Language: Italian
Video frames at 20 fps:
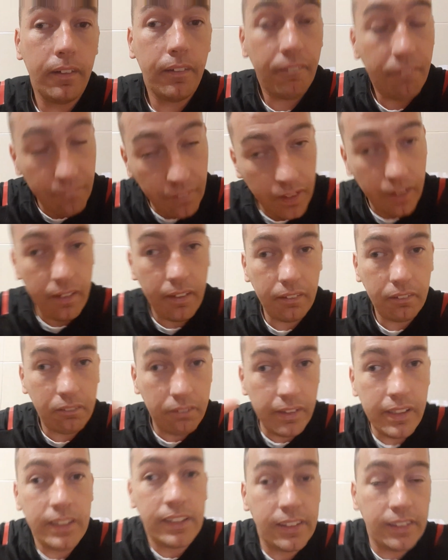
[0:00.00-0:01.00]
Ma
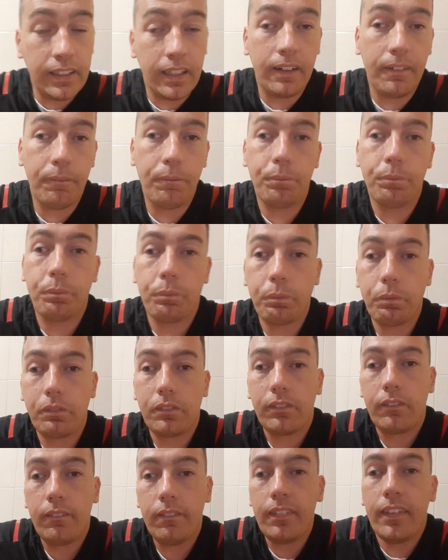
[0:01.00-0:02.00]
questa
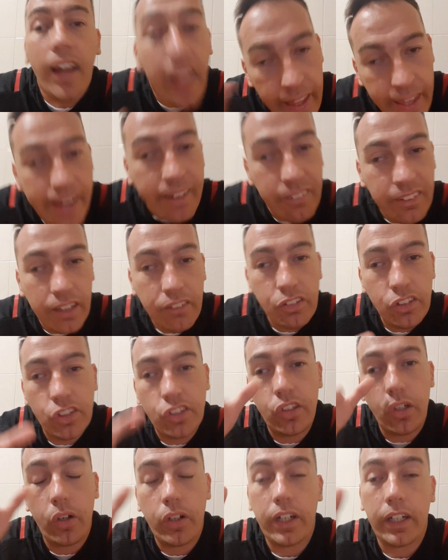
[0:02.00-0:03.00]
è una
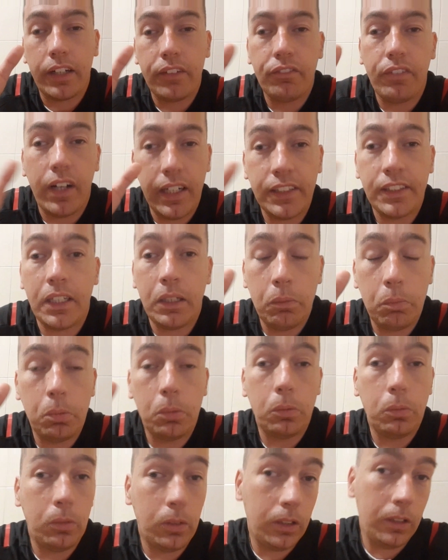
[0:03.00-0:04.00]
vittoria che vale 6
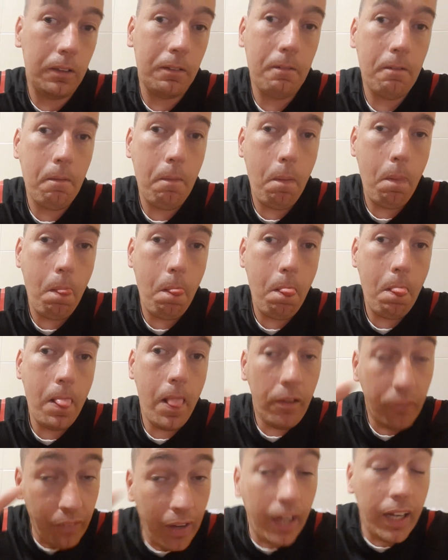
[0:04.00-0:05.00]
punti.
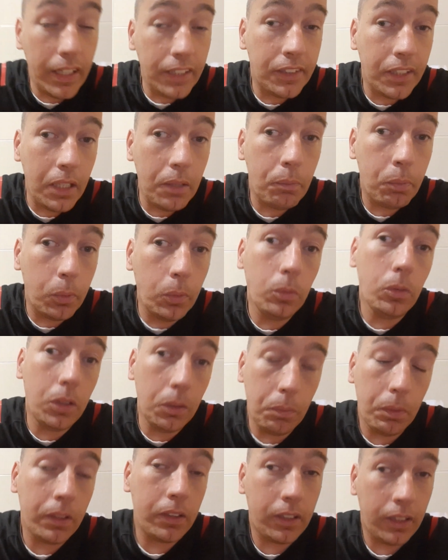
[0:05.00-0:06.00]
Vale 6
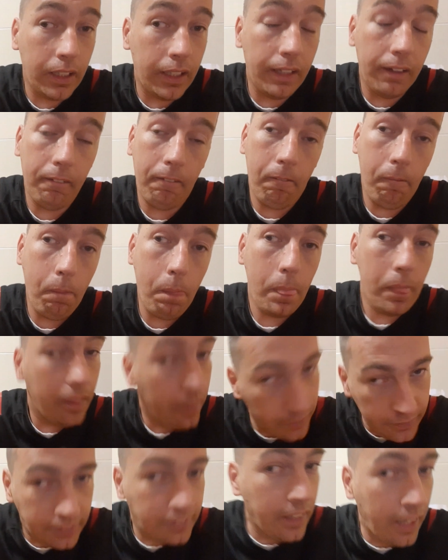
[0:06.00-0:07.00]
punti perché
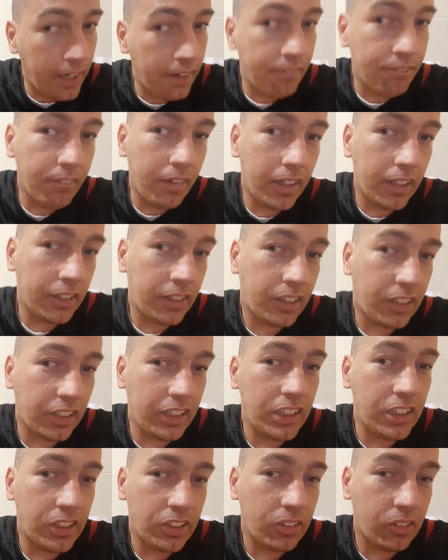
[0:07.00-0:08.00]
sta in mano a
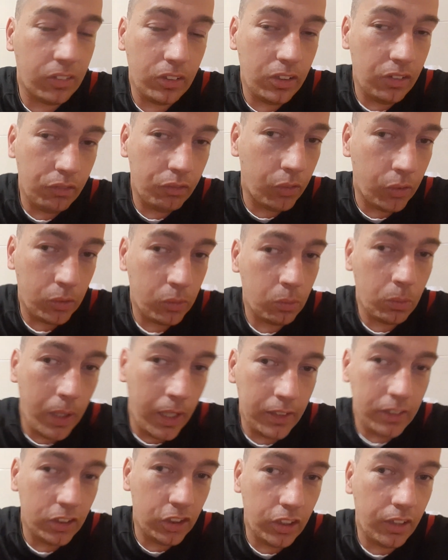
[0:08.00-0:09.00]
Cristo con gli
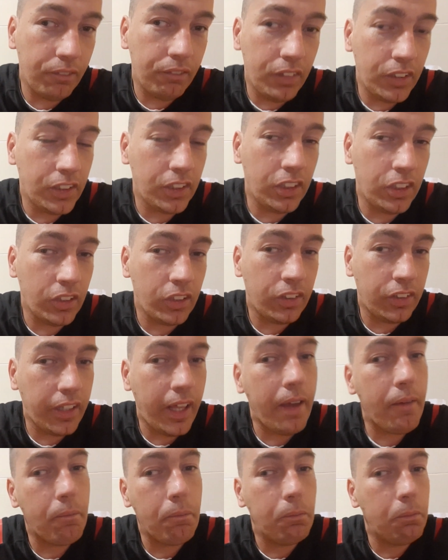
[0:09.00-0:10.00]
infortunati già il mese di
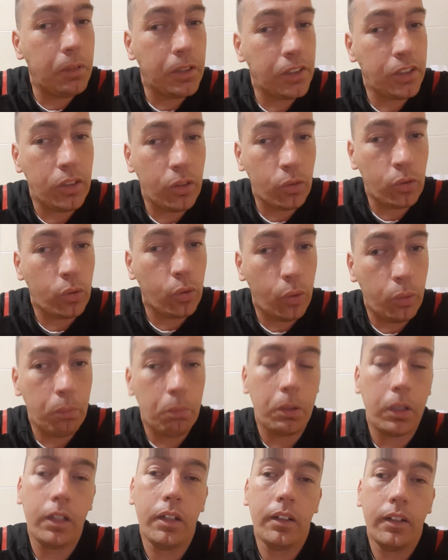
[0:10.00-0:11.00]
settembre, il mese di
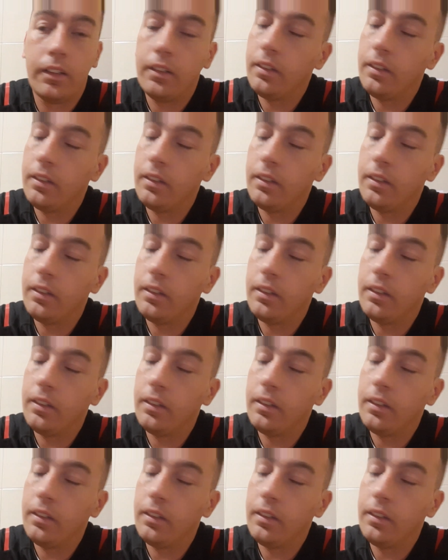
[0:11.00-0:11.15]
ottobre.